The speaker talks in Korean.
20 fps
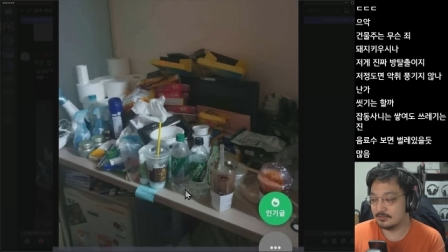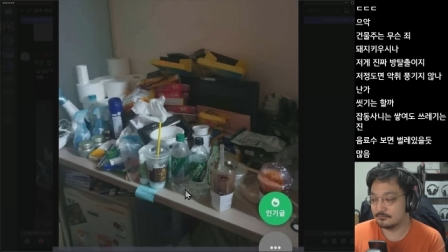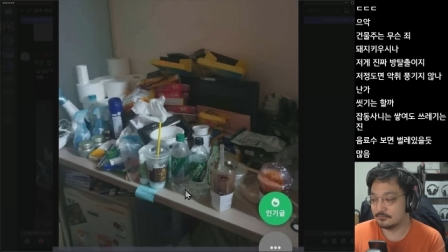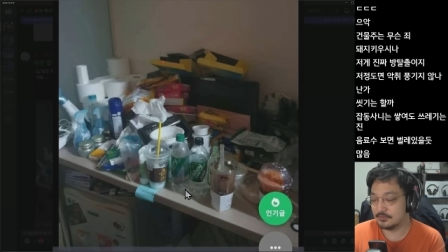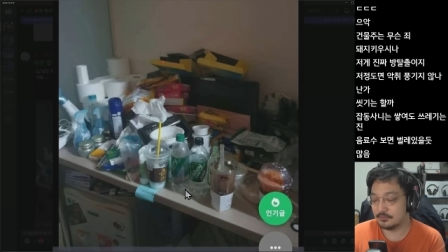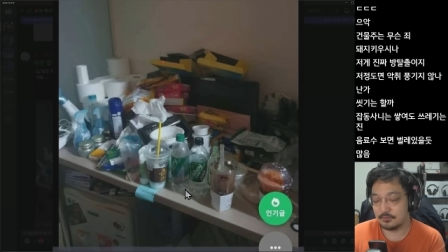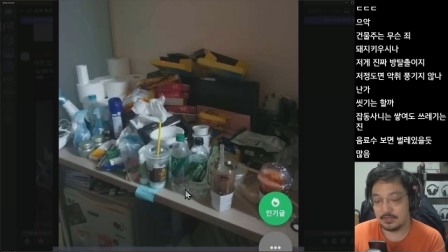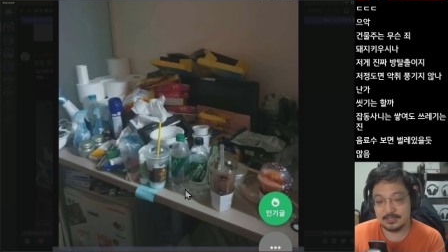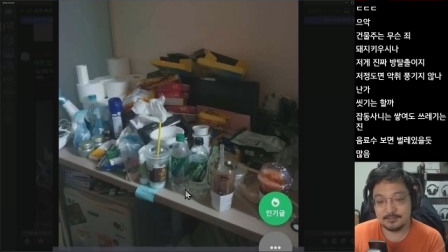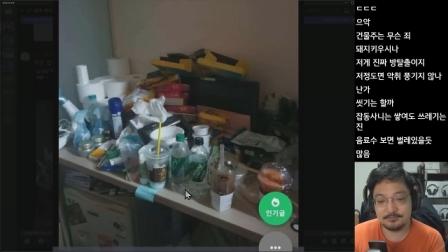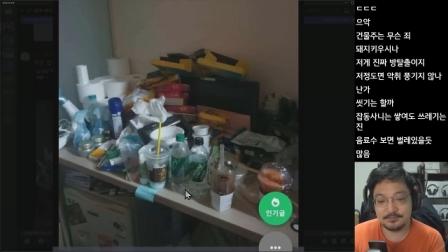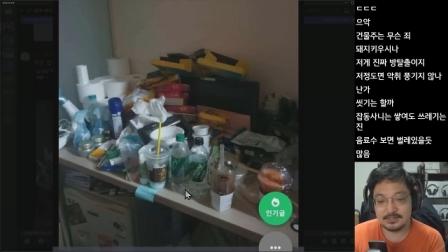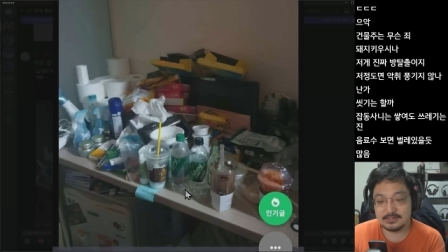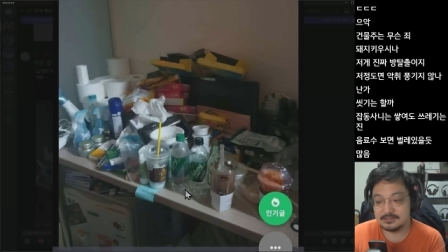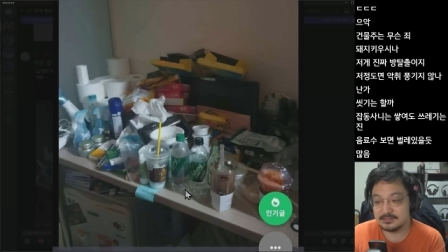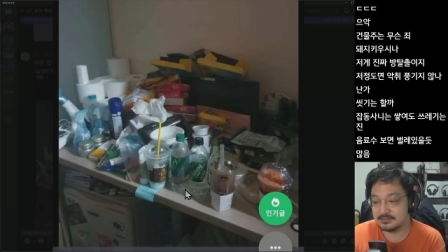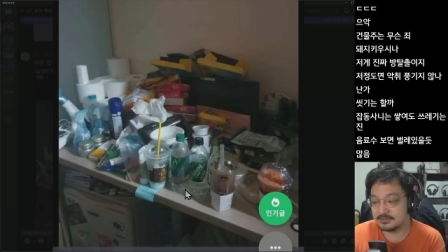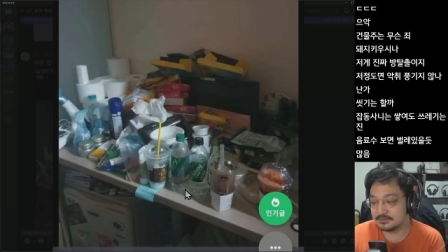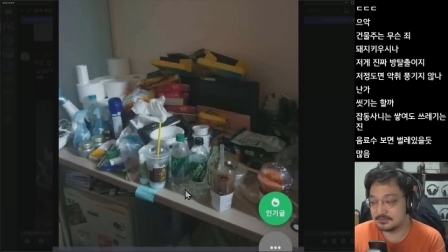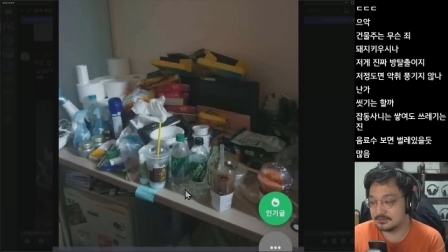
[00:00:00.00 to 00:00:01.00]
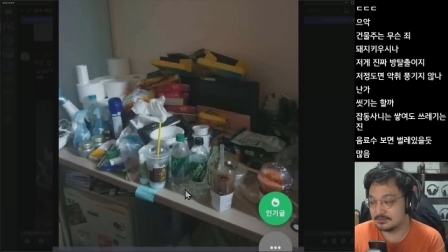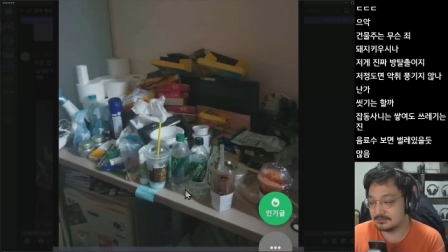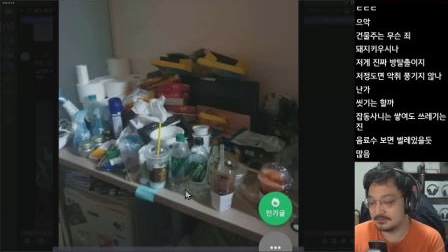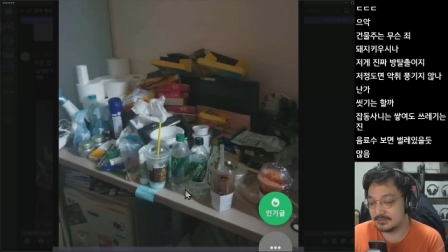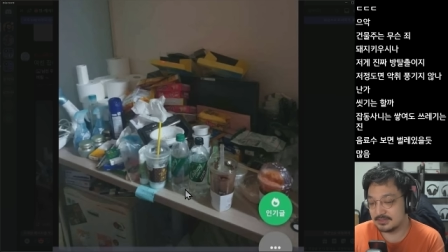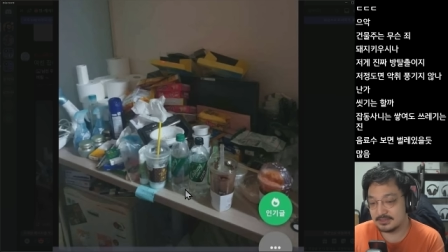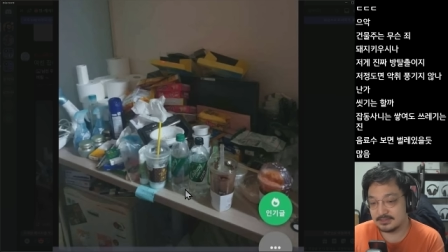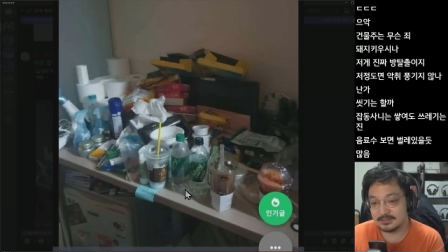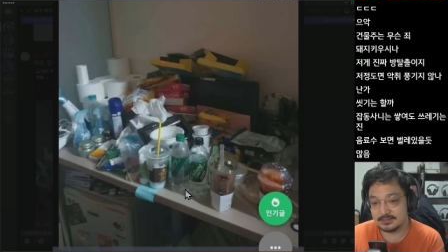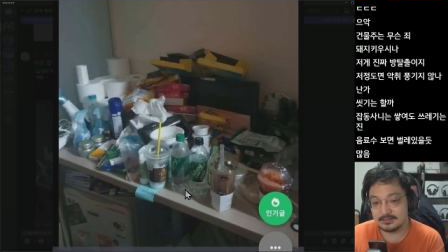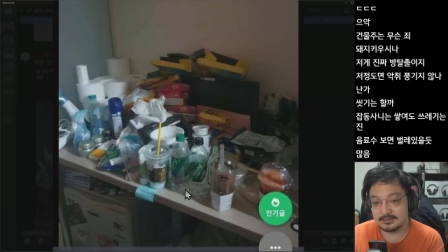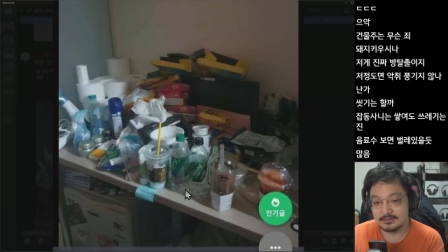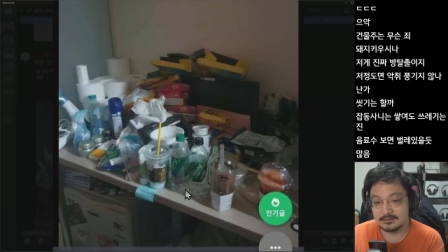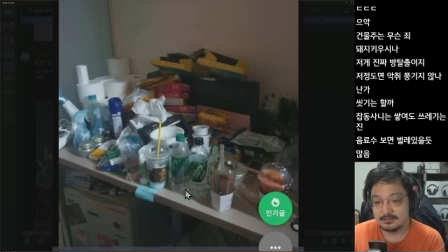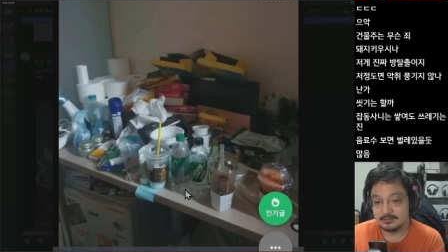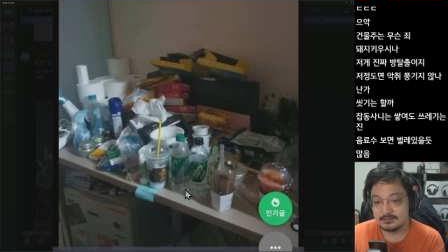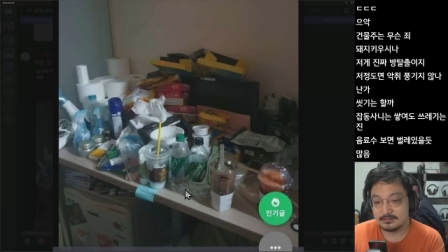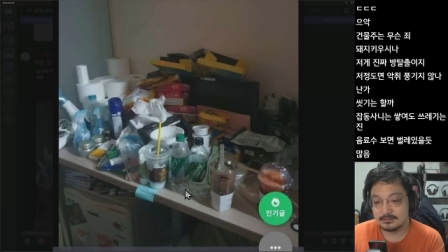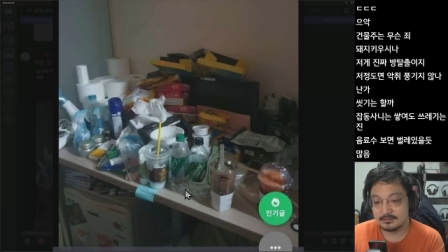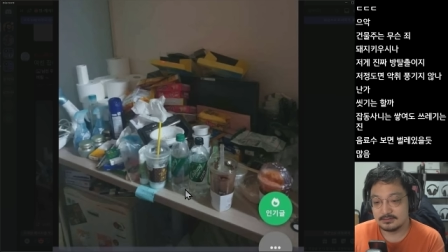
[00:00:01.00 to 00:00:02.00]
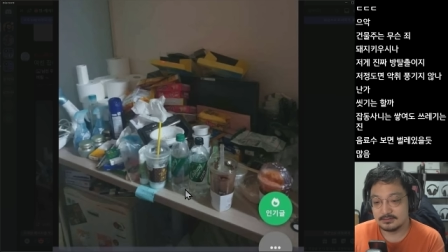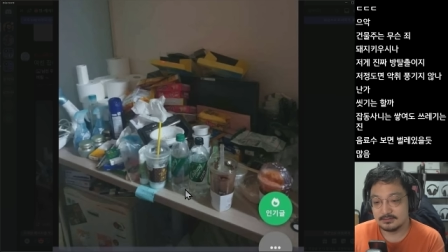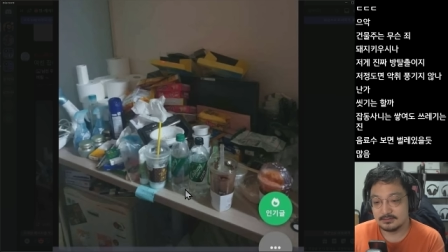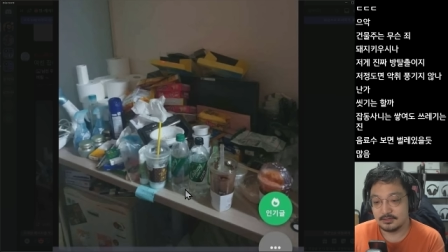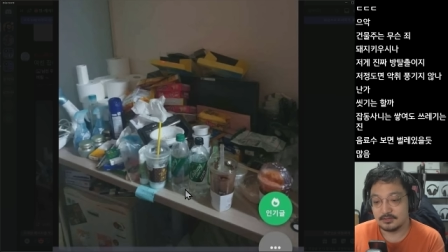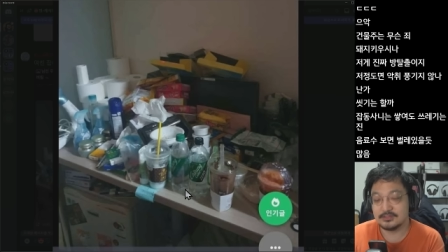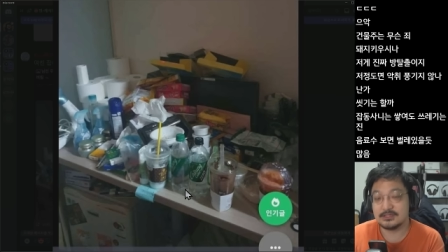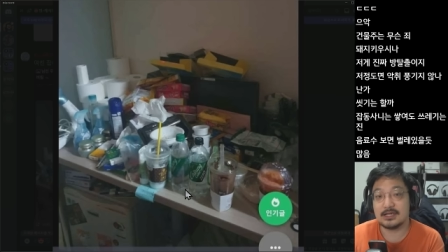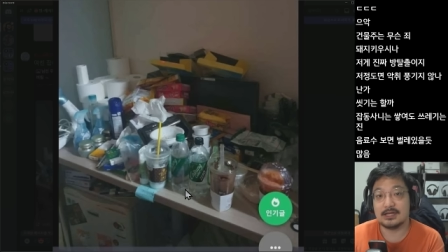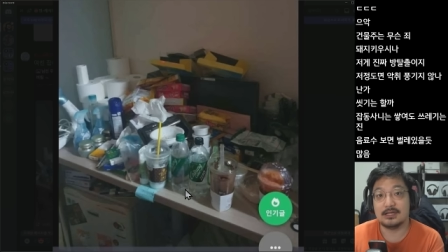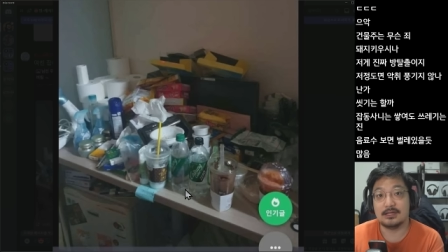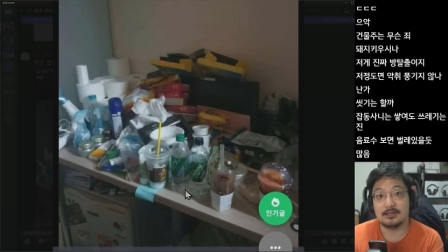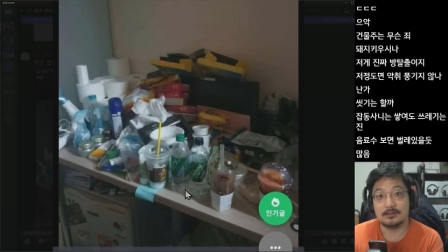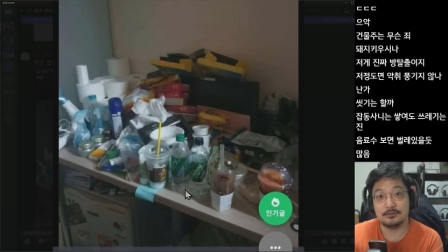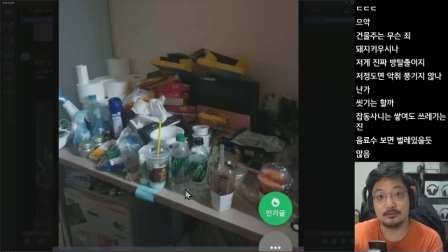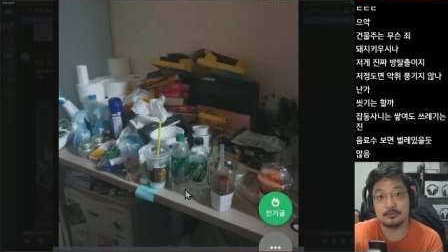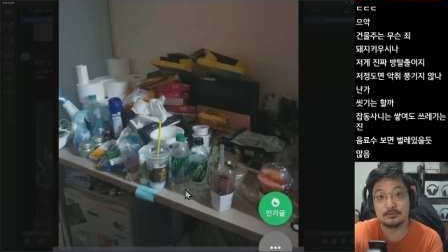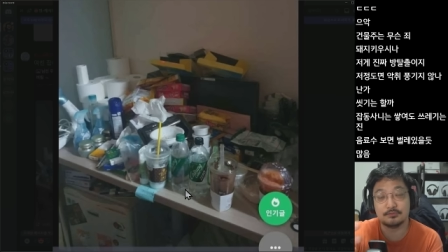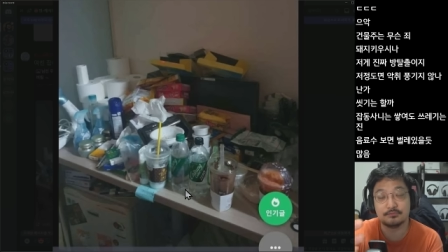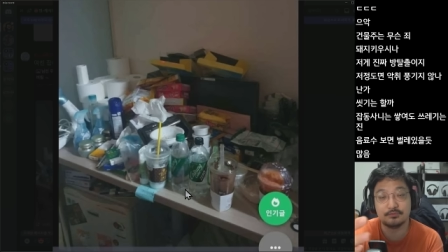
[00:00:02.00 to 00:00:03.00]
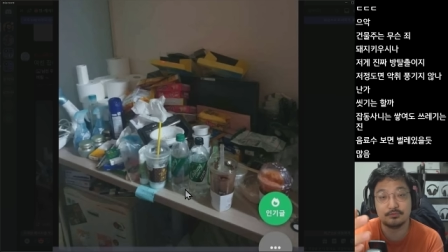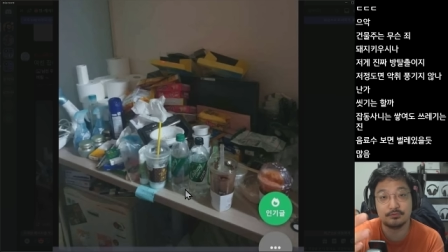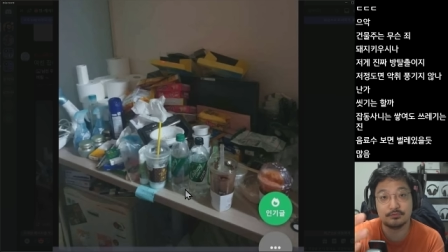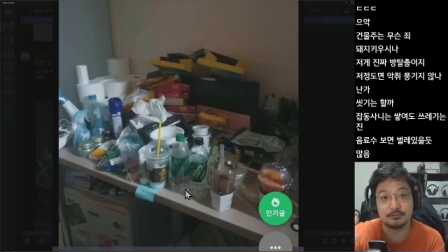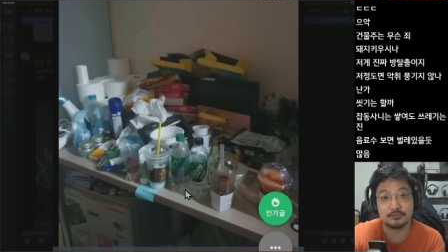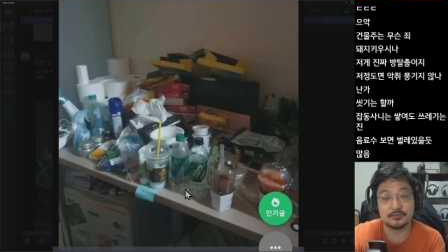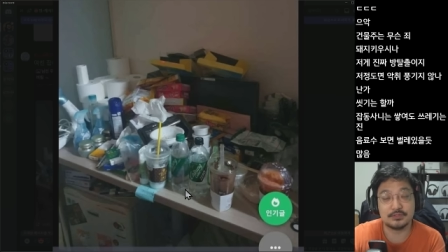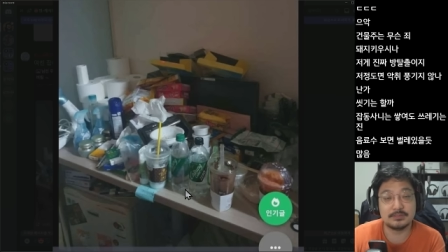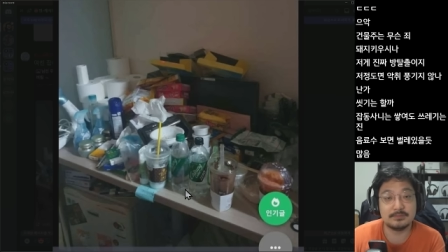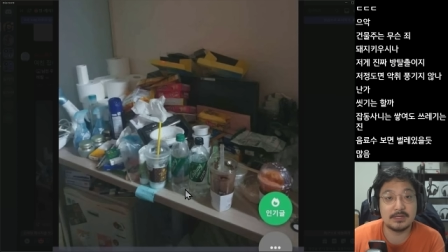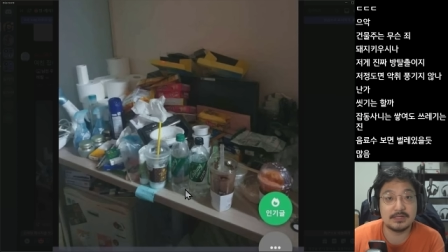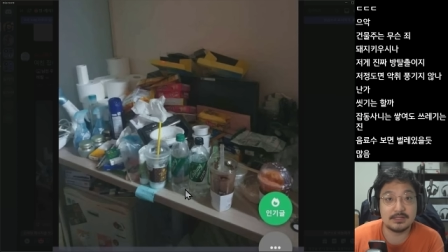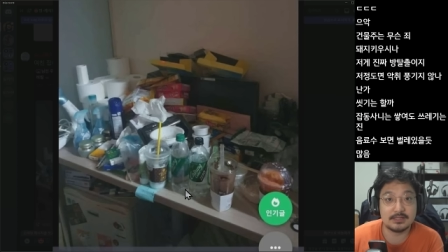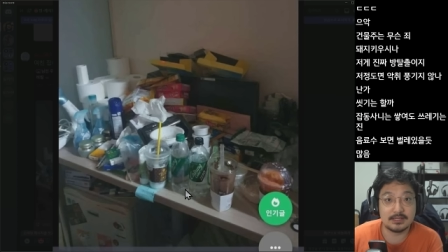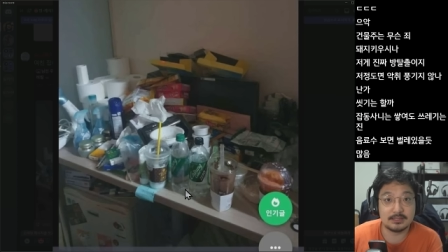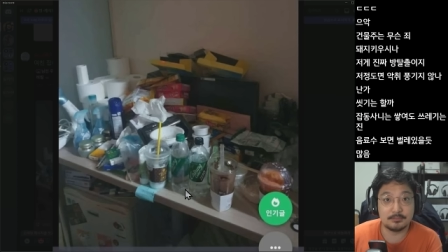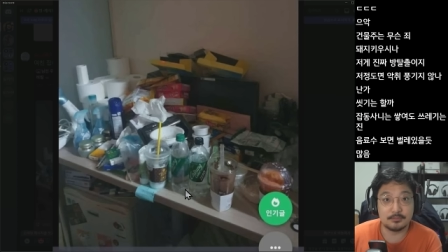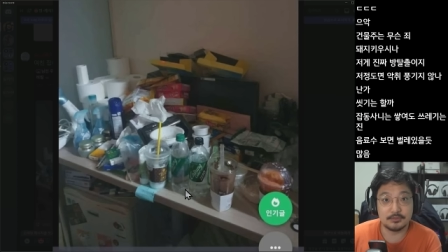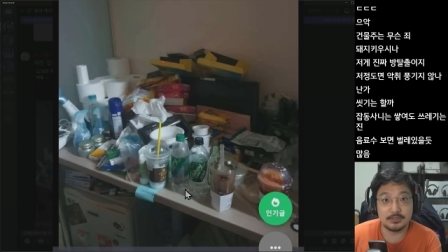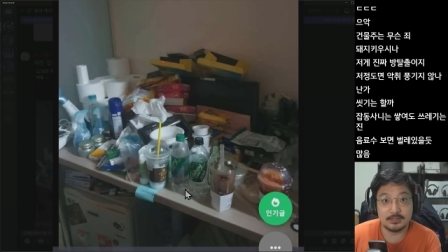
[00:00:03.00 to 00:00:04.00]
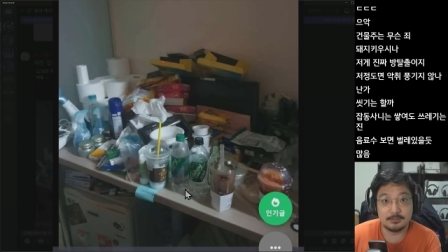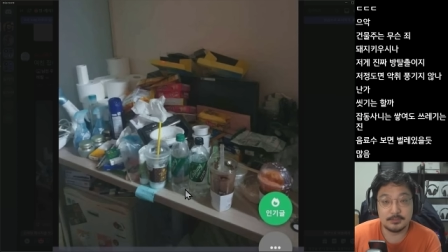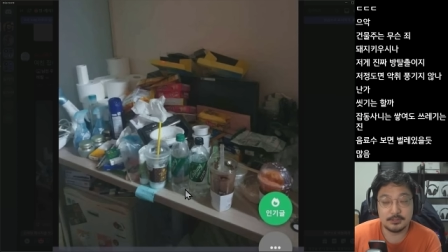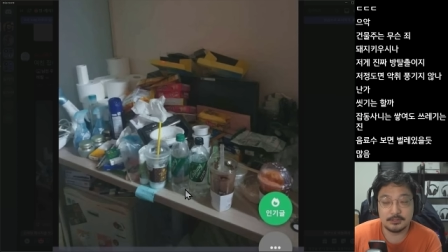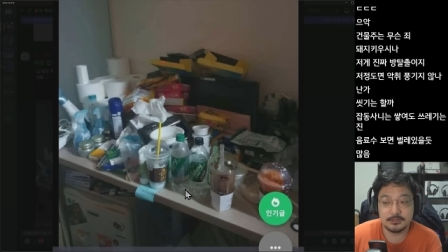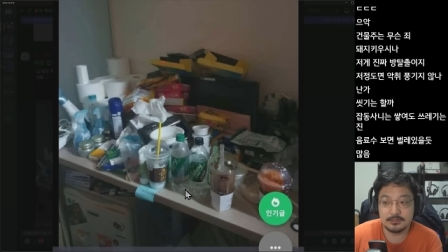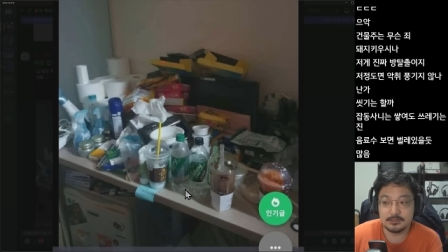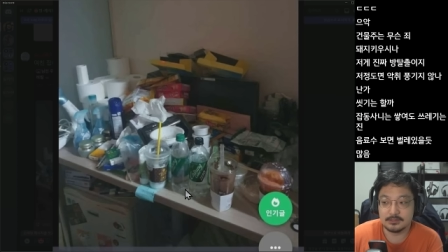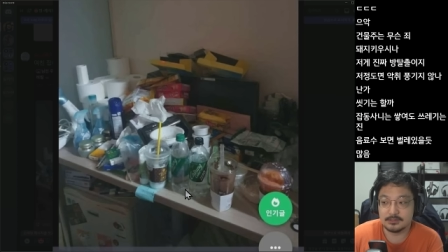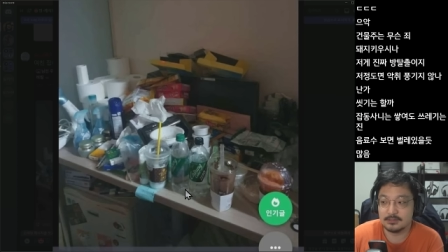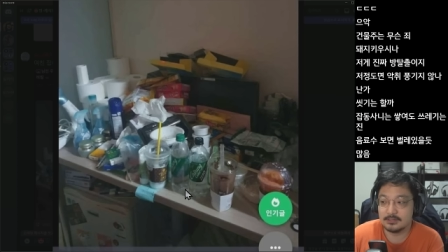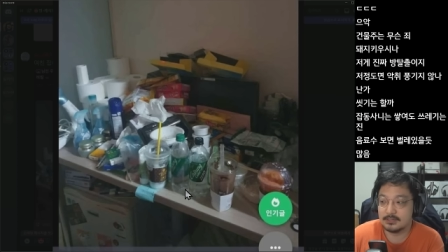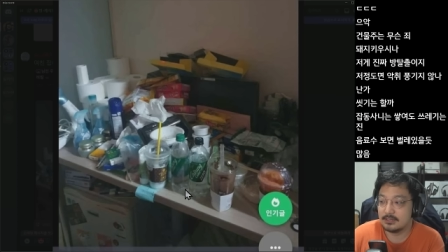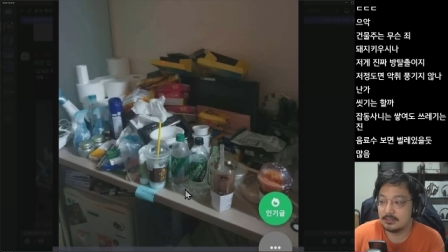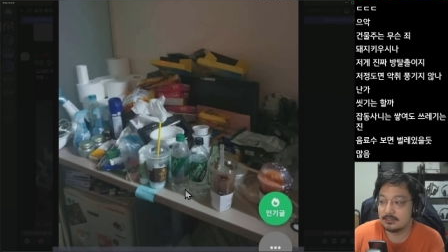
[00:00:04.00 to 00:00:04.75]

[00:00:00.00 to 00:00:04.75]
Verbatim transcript: 우리 와이프한테 들었는데 그 여자 여러분 조심해야 될 게 뭐냐면은